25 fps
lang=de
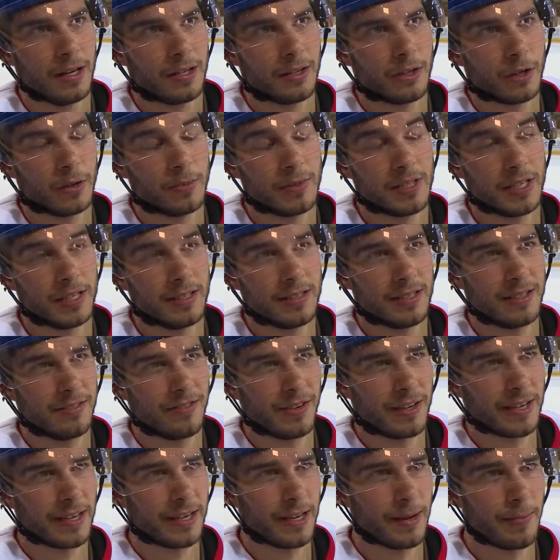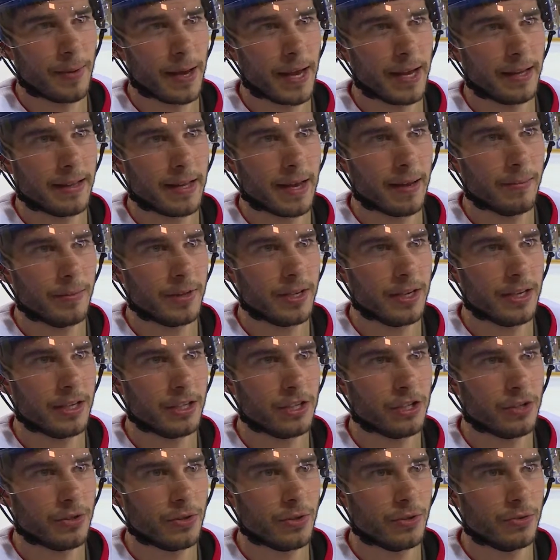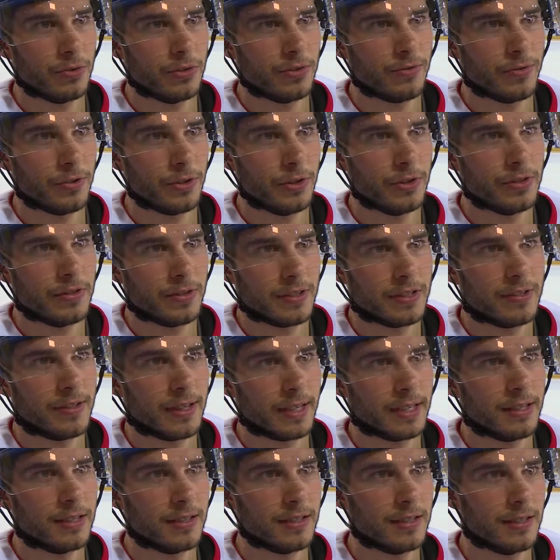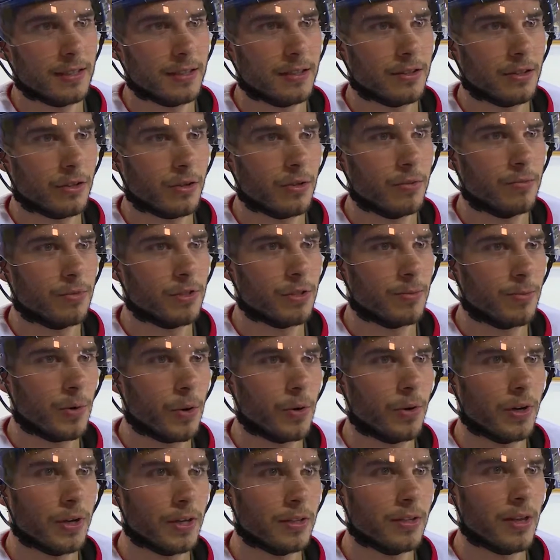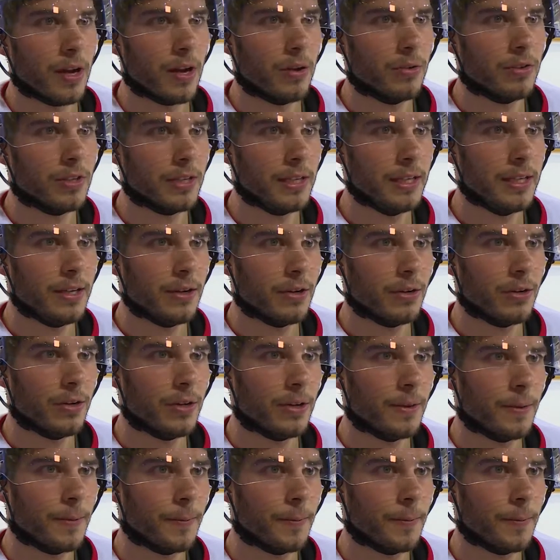darum sind sie vielleicht ein bisschen mehr in dem drin schon. Und für uns wird es wichtig sein, darum zum Morgen auch reinzukommen.